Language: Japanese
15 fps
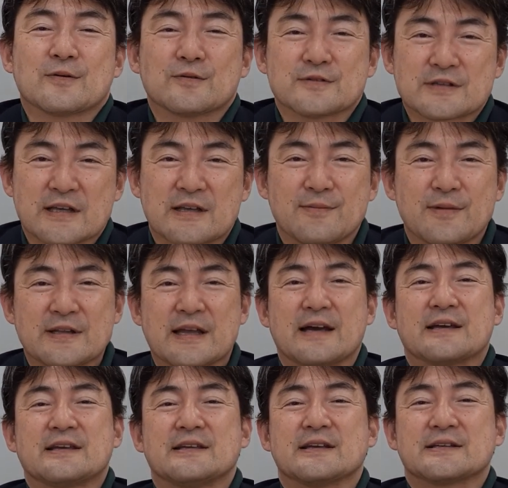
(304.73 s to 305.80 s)
この先ま
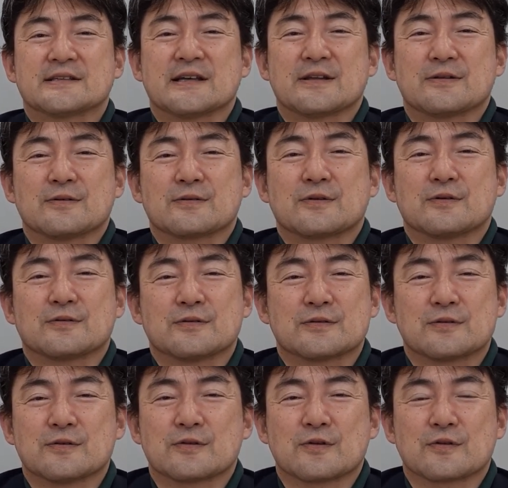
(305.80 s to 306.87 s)
だ秀樹さんの曲を
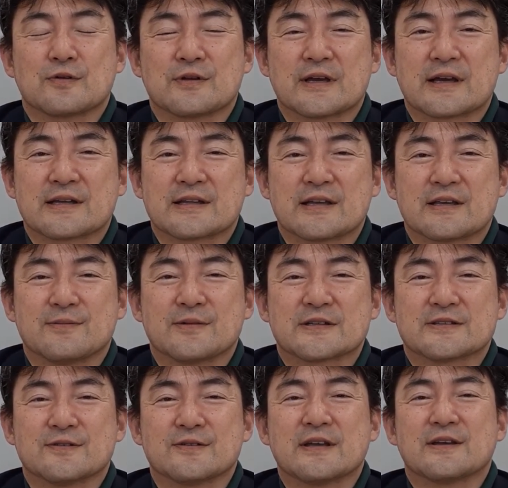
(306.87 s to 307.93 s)
どんどん取り上げていきま
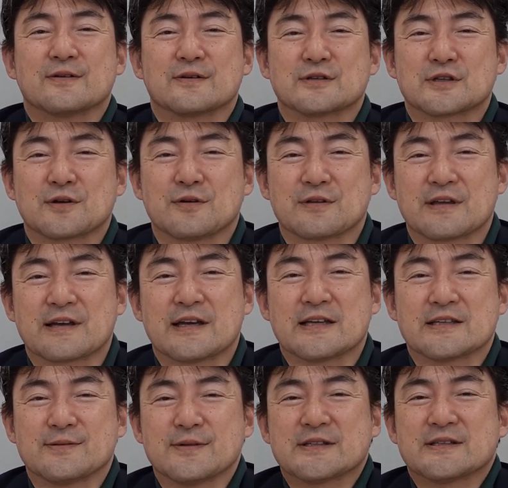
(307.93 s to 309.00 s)
すのでよろしくお願
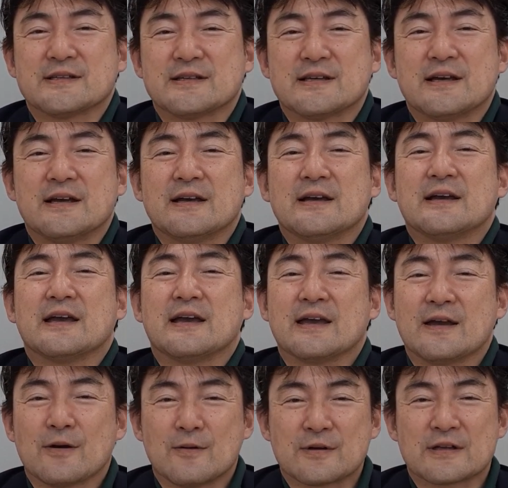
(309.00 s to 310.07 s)
いします。
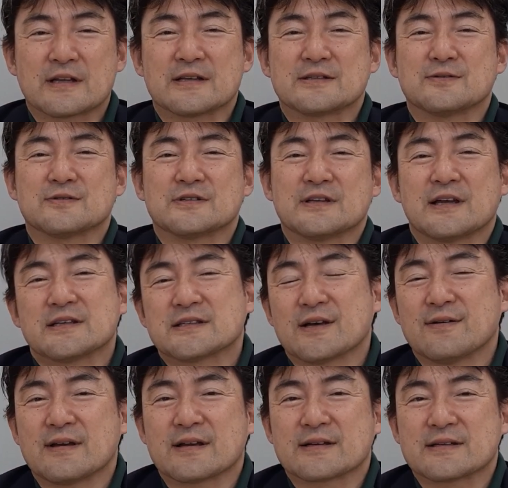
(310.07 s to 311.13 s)
えー、俺たちの時代
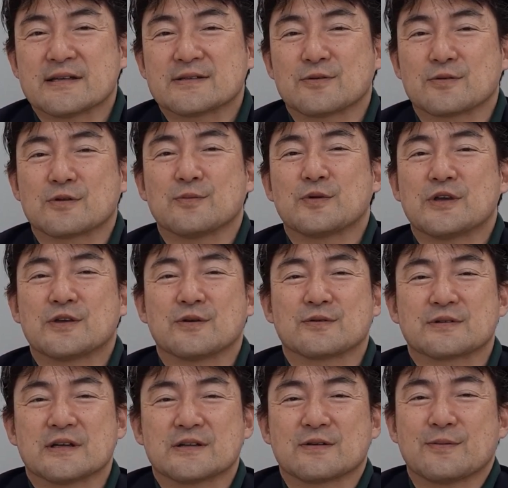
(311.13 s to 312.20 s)
爽やかでとってもいい
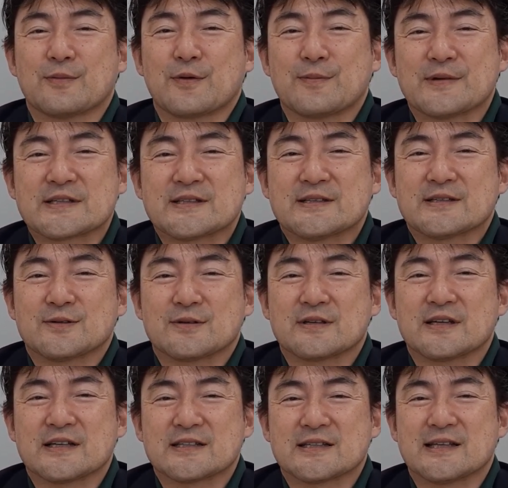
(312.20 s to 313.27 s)
曲だと思います。そ
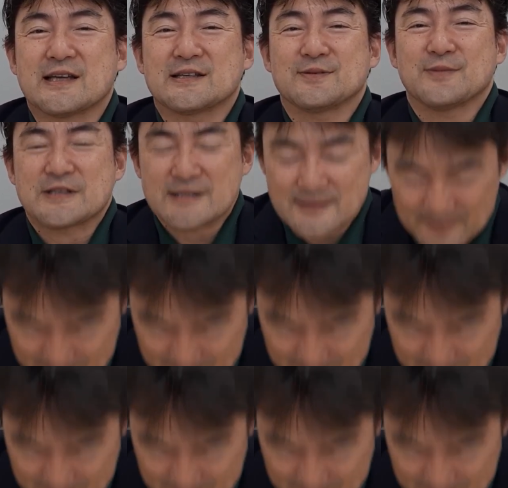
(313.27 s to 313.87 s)
れでは失礼します。